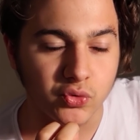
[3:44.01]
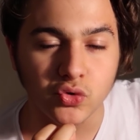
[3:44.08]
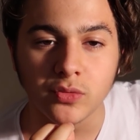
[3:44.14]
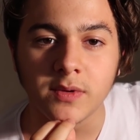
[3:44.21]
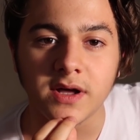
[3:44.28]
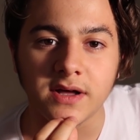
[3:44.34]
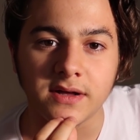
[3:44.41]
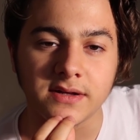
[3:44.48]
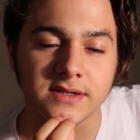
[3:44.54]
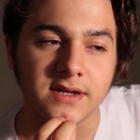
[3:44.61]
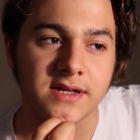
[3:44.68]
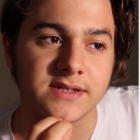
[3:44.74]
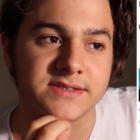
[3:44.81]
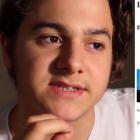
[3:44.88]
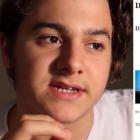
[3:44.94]
Bunu mu
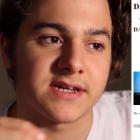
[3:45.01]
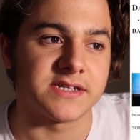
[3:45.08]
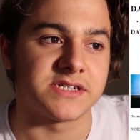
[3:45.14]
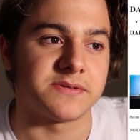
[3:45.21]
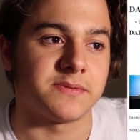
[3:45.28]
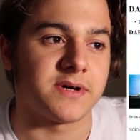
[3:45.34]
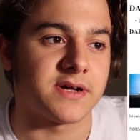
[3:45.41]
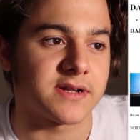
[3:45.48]
alsak acaba